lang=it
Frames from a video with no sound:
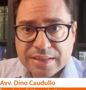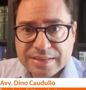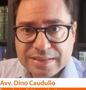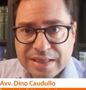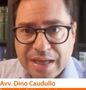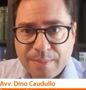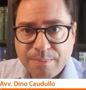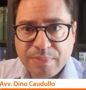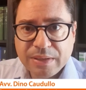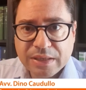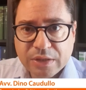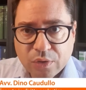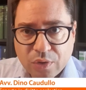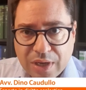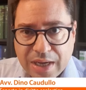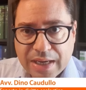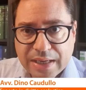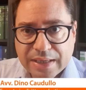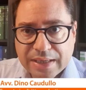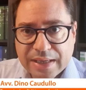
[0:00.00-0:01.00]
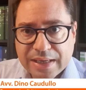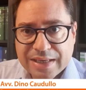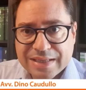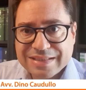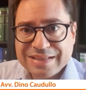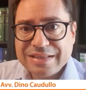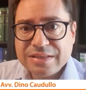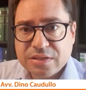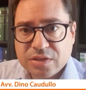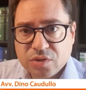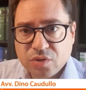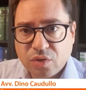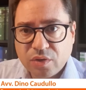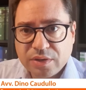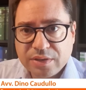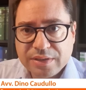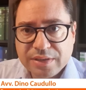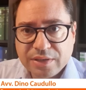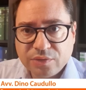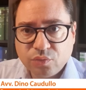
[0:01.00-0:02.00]
si applicano anche le
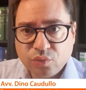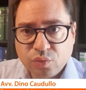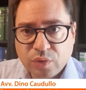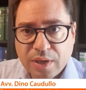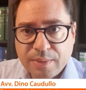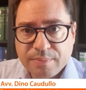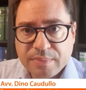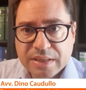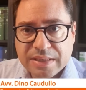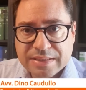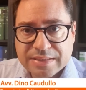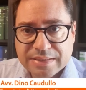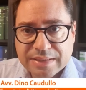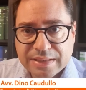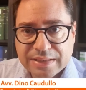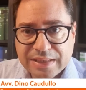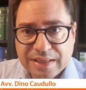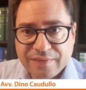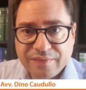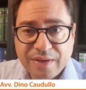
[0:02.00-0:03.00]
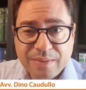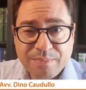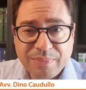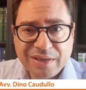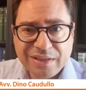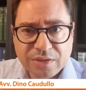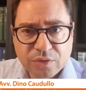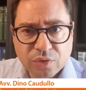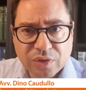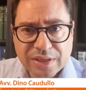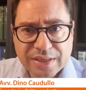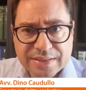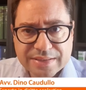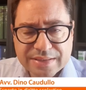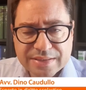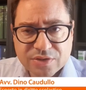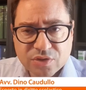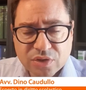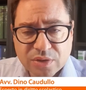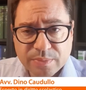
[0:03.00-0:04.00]
sanzioni di natura amministrativa, in particolare
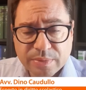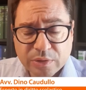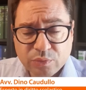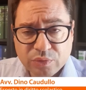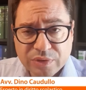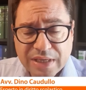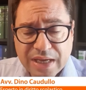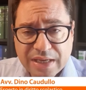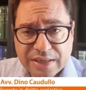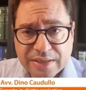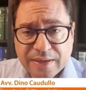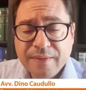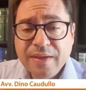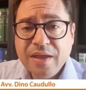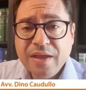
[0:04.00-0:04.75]
sanzioni pecuniarie.